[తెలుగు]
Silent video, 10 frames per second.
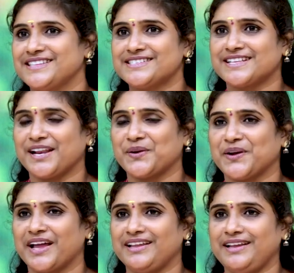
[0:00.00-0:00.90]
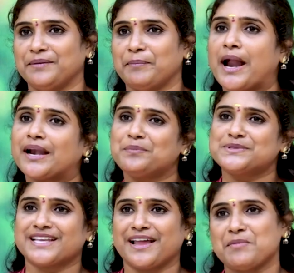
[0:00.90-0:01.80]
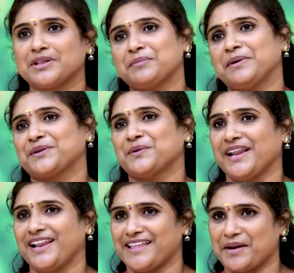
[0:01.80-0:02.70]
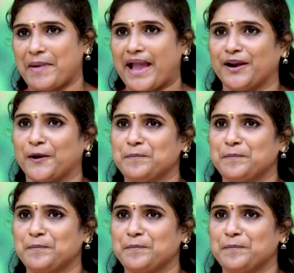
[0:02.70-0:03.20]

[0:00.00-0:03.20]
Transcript: తీసుకెళ్ళనో కానీ పాటల పుస్తకాలు మాత్రం పెట్టుకుని వెళ్ళేదాన్ని బ్యాగ్లో